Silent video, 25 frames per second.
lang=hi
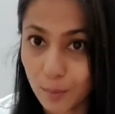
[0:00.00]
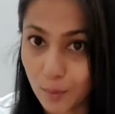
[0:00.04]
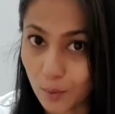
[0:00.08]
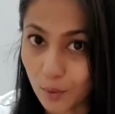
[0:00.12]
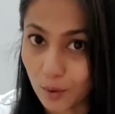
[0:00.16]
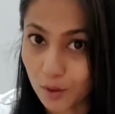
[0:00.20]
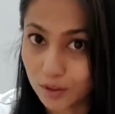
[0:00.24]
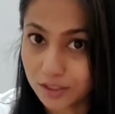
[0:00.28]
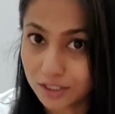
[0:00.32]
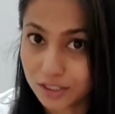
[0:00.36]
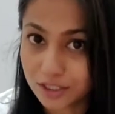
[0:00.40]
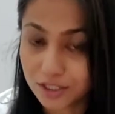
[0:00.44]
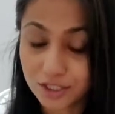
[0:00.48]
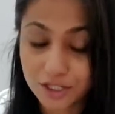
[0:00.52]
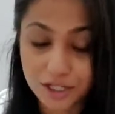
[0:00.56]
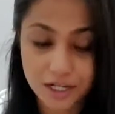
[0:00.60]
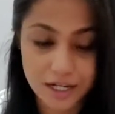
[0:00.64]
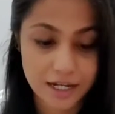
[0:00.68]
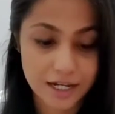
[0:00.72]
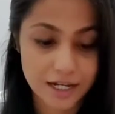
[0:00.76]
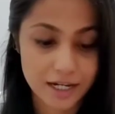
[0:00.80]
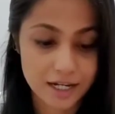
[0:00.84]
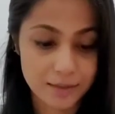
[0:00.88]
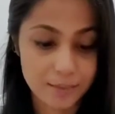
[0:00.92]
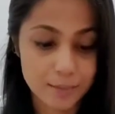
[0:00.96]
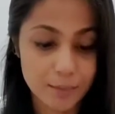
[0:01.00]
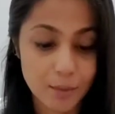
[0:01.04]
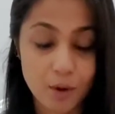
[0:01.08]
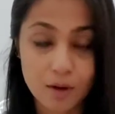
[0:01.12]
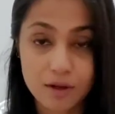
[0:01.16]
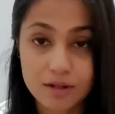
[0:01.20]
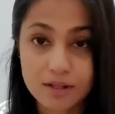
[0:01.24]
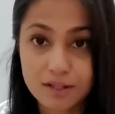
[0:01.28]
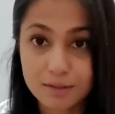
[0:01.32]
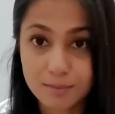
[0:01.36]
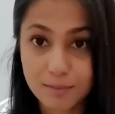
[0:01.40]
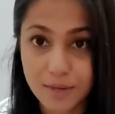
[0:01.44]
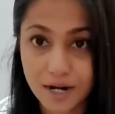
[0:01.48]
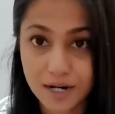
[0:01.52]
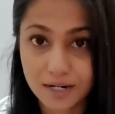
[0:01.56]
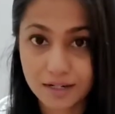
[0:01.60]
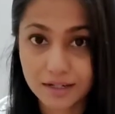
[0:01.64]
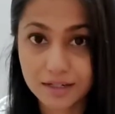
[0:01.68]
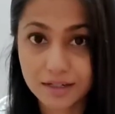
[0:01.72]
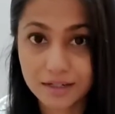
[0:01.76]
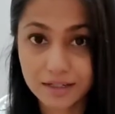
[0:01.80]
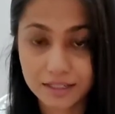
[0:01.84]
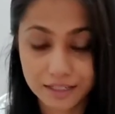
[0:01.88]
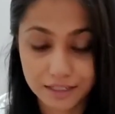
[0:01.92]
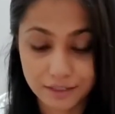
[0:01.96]
बहुत अच्छे हैं बहुत
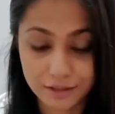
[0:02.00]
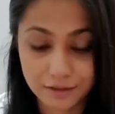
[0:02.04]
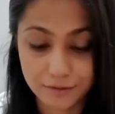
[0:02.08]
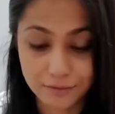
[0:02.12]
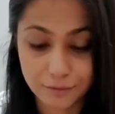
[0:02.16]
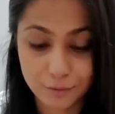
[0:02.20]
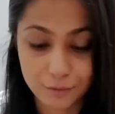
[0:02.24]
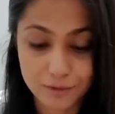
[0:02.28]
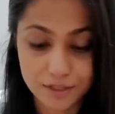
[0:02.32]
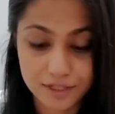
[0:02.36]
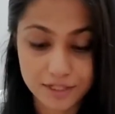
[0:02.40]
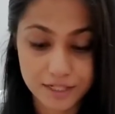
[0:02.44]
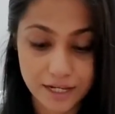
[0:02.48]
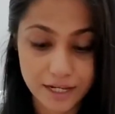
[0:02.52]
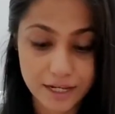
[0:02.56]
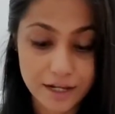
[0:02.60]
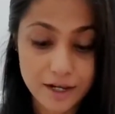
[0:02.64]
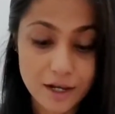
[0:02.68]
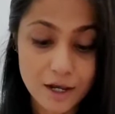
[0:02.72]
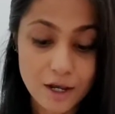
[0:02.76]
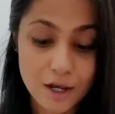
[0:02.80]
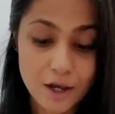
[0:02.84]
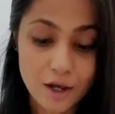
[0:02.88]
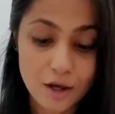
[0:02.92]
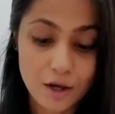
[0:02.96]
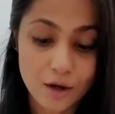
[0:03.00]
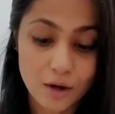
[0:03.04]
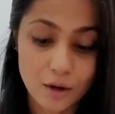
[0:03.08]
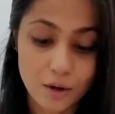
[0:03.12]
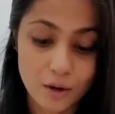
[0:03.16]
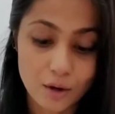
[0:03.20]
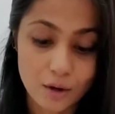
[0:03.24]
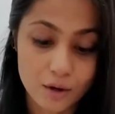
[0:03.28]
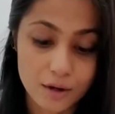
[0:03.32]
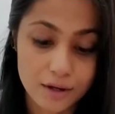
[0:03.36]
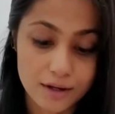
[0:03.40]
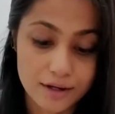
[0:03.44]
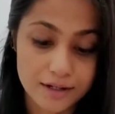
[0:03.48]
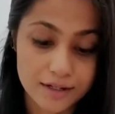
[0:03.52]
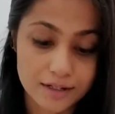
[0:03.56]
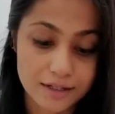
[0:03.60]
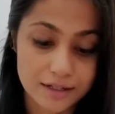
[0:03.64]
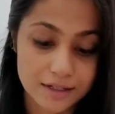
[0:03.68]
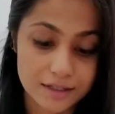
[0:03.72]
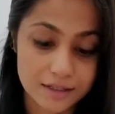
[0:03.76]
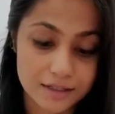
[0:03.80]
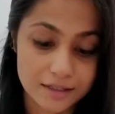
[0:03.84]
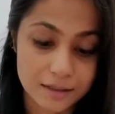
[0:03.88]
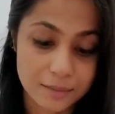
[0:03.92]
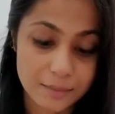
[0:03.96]
स्मार्ट ईयरफोन्स है और
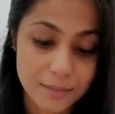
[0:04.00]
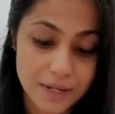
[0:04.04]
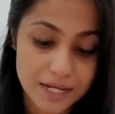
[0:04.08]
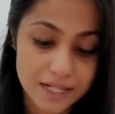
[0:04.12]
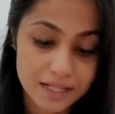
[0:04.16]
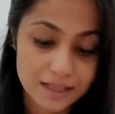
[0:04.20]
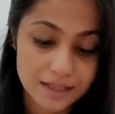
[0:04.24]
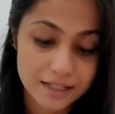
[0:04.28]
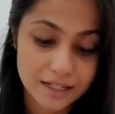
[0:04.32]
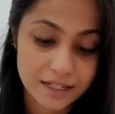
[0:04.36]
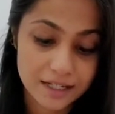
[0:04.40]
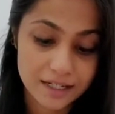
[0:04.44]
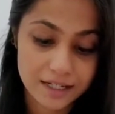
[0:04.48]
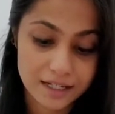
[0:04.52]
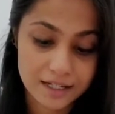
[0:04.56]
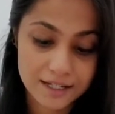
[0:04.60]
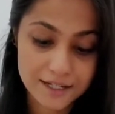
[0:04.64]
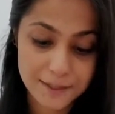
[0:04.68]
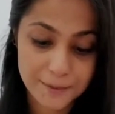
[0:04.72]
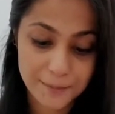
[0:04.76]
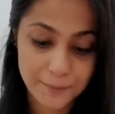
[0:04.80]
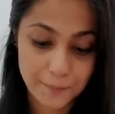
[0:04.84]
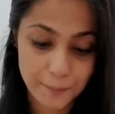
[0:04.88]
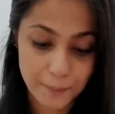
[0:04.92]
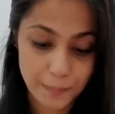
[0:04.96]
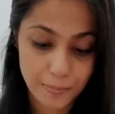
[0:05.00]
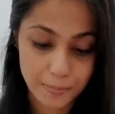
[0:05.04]
द मेन थिंग इज़